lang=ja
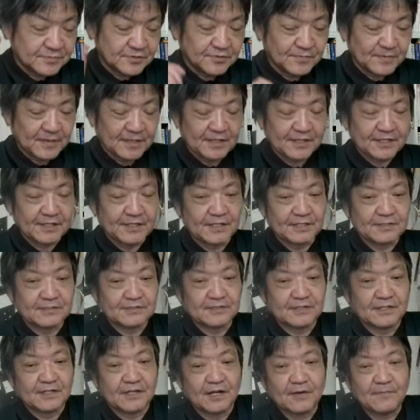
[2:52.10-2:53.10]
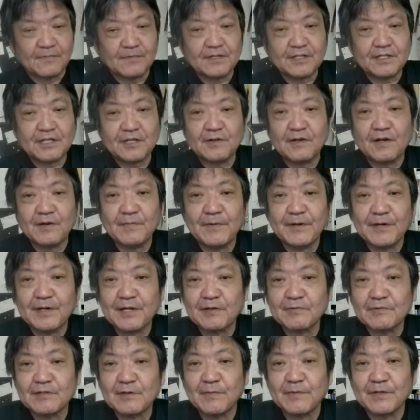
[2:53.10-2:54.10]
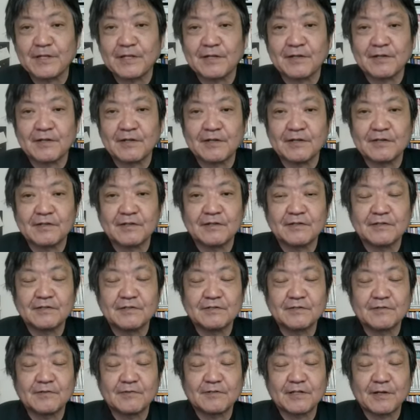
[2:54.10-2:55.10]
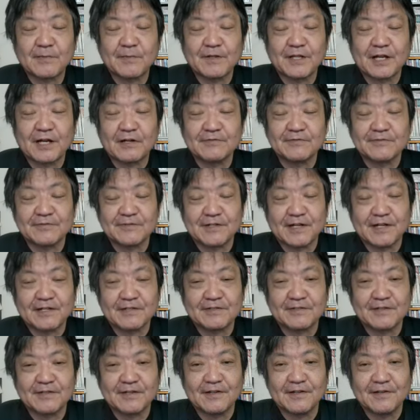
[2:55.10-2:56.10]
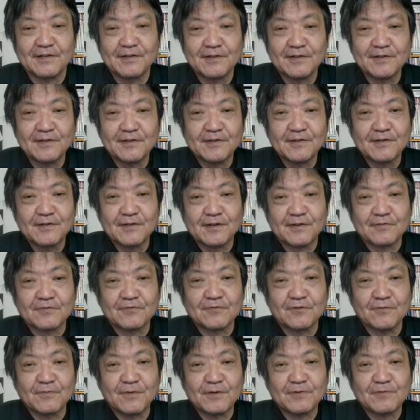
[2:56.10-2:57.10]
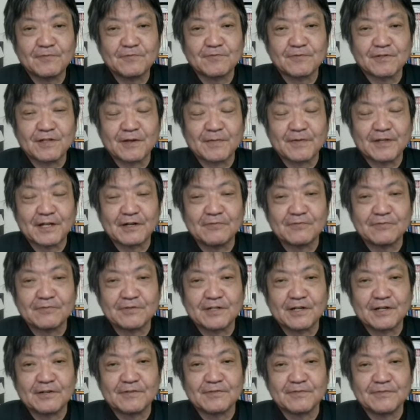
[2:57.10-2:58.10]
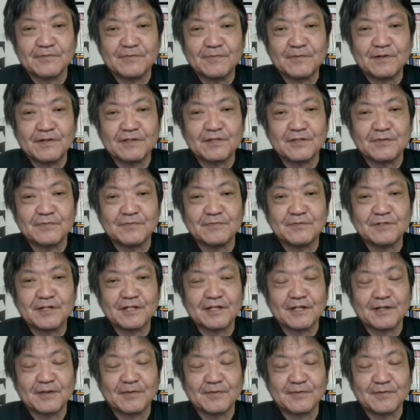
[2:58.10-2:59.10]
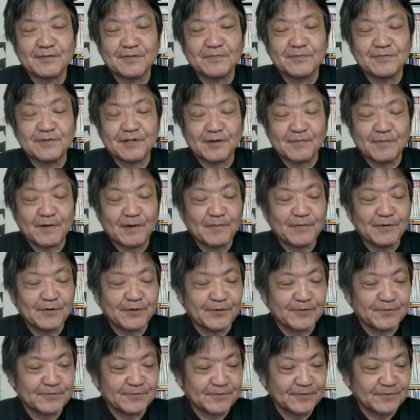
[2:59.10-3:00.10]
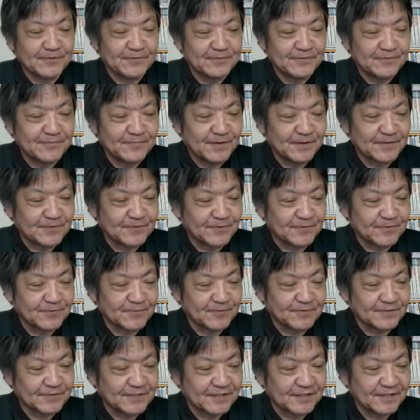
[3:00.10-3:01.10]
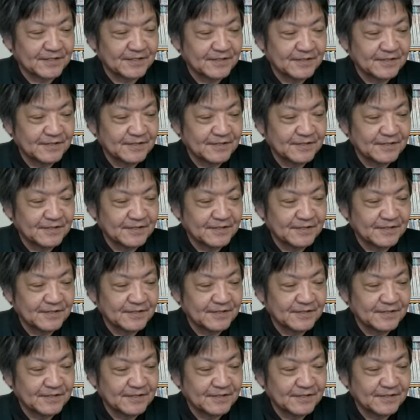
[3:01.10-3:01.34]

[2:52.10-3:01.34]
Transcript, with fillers: つまりですね、アメリカはアメリカのためにのためにあるんだって、同盟国のためにあるんちゃうんお前ら自分らで自分らを守れよと。まあそういうことですね。